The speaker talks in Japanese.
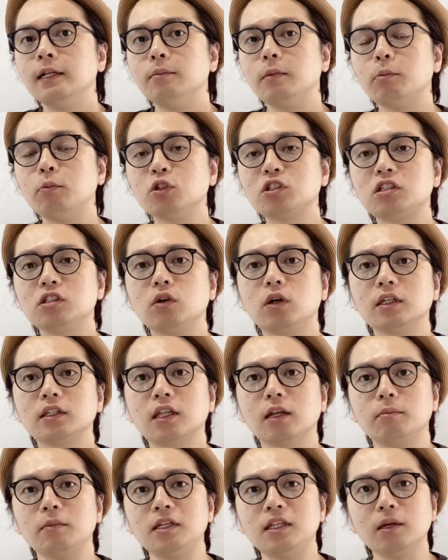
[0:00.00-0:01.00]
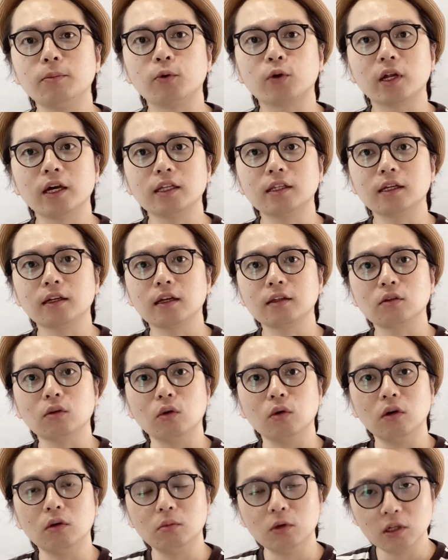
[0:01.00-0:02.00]
まあ、もしよかったら見てもらえたらと
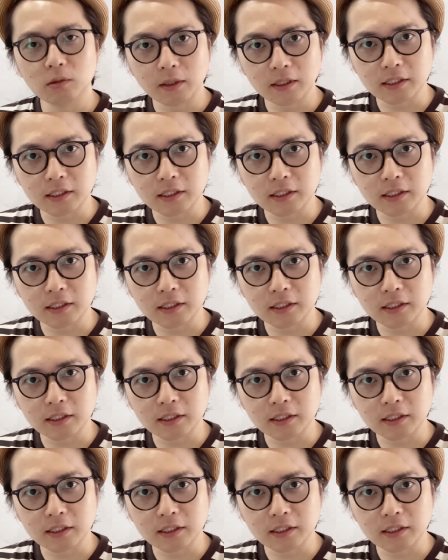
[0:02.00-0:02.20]
思いま